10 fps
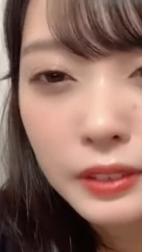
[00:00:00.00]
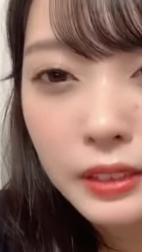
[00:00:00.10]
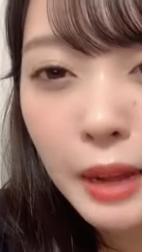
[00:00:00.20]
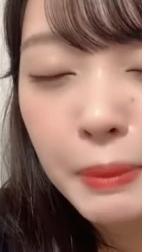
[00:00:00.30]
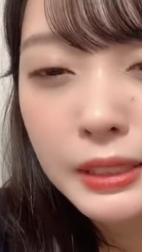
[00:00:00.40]

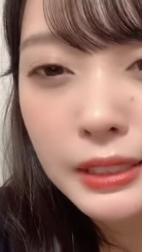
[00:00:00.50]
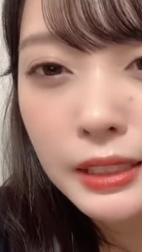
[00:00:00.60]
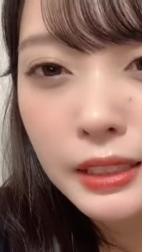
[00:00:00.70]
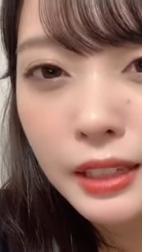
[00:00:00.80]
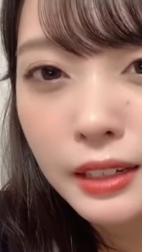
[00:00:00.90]
で甘す
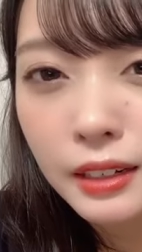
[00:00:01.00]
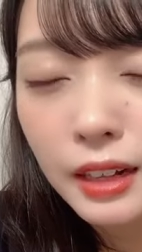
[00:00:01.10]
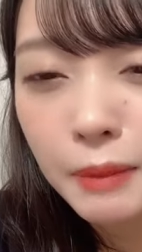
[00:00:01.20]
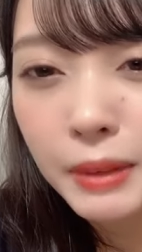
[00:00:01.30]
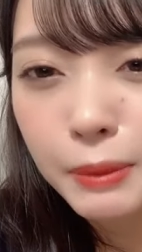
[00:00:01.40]
ぎないか
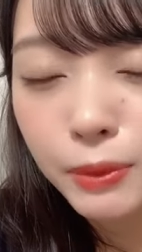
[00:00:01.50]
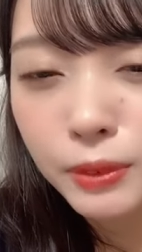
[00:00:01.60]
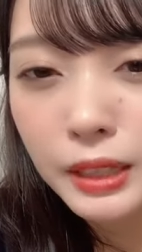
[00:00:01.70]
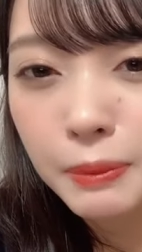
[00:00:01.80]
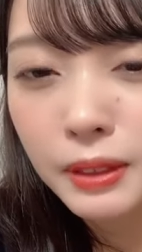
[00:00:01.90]
ら甘いも
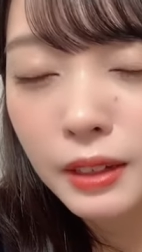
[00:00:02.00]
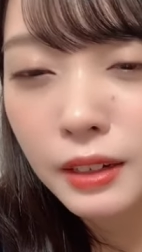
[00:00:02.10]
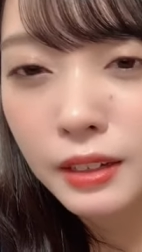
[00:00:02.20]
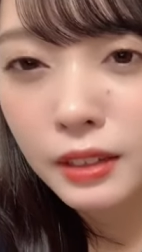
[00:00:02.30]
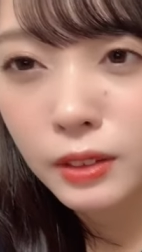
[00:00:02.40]
の食べな
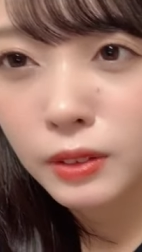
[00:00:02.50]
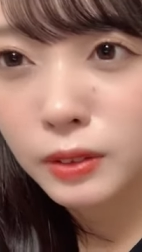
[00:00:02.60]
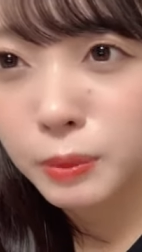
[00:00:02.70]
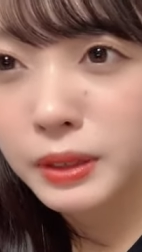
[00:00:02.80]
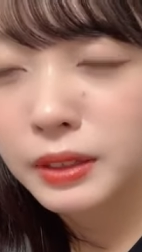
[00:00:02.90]
がらで
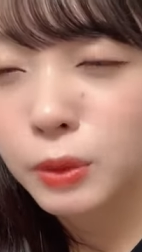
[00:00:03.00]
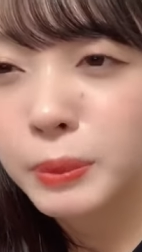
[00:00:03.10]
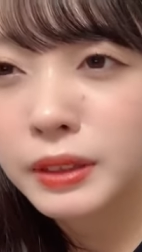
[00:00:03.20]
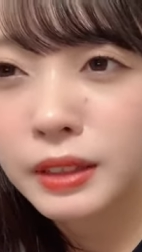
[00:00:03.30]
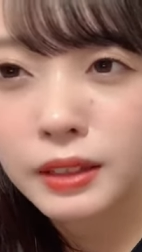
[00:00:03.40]
飲み止
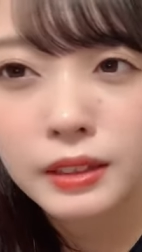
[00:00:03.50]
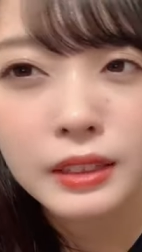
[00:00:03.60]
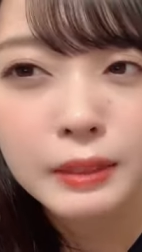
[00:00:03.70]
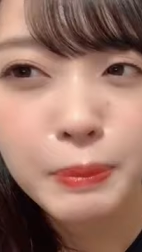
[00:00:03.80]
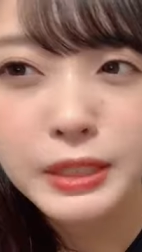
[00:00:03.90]
めて
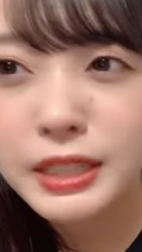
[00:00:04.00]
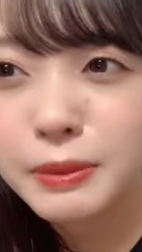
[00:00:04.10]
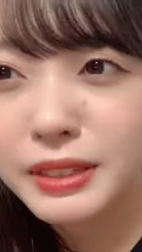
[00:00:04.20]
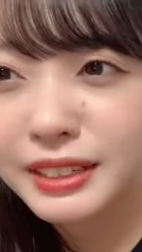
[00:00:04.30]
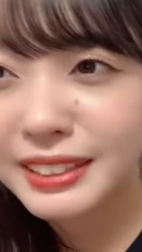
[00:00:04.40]
めっちゃい
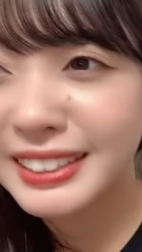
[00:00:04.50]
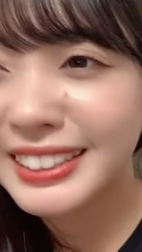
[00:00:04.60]
いみたいな